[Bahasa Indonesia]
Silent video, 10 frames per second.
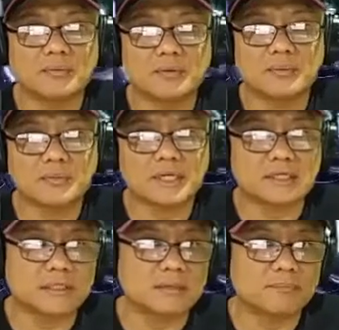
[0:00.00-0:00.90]
Mohon maaf jika
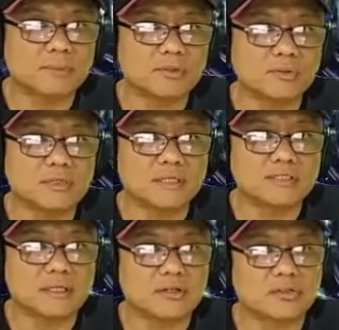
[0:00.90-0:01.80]
ada salah penyebutan
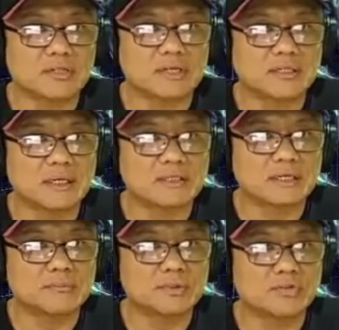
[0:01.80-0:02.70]
istilah kedokterannya
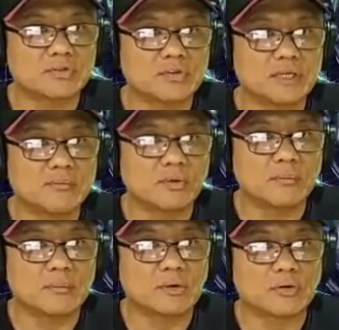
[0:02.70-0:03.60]
saat menyusui ibu
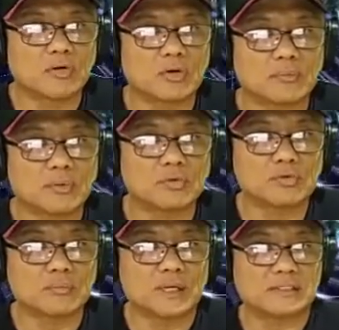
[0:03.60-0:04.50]
memerlukan hormon
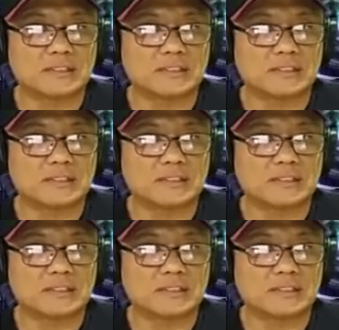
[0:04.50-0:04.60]
untuk